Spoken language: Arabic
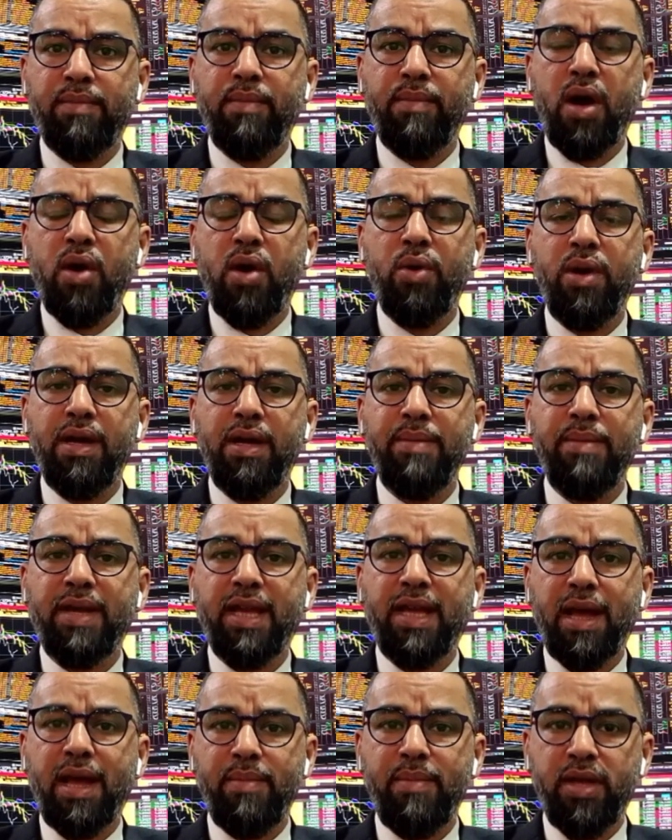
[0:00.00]
ماو اللي
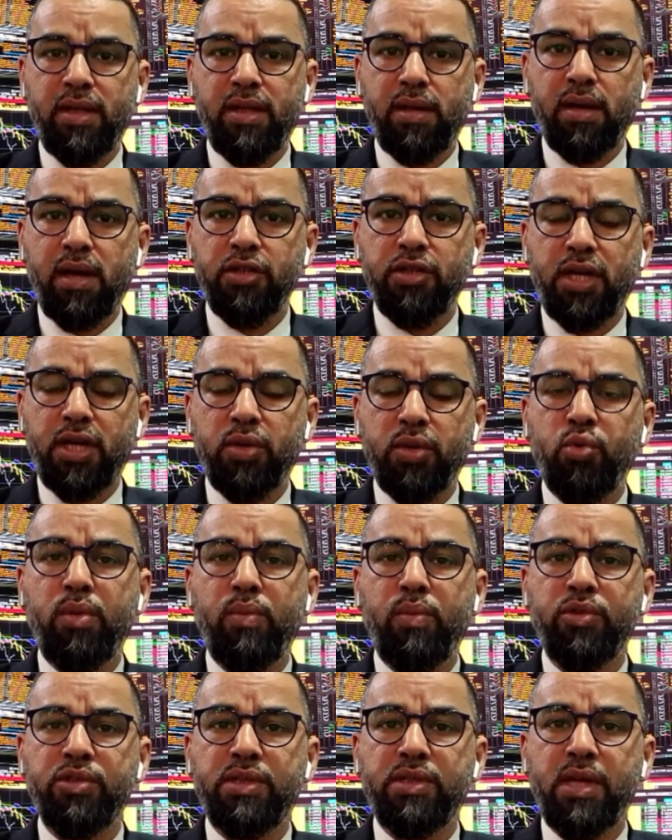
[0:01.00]
يمكن عم يتراجع
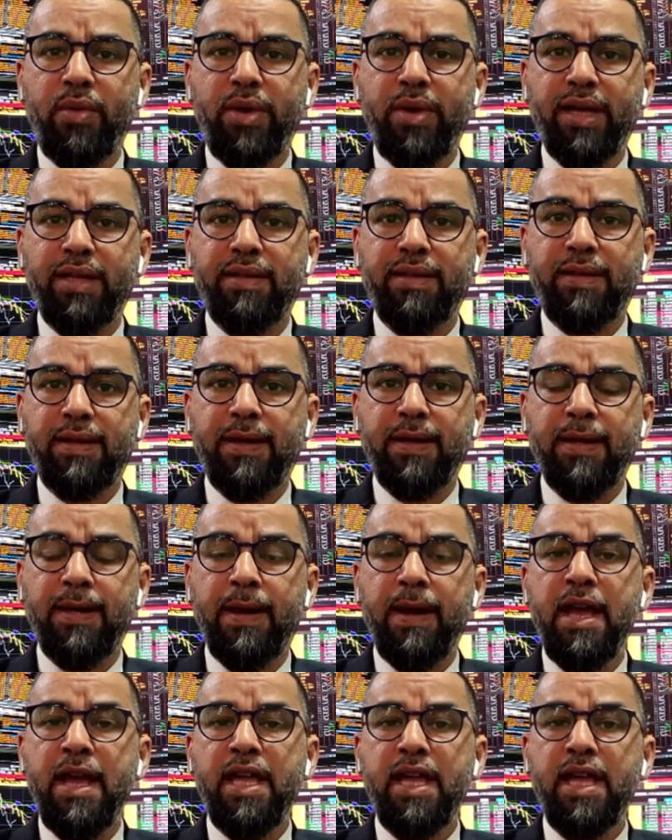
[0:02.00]
دون مستويات آه،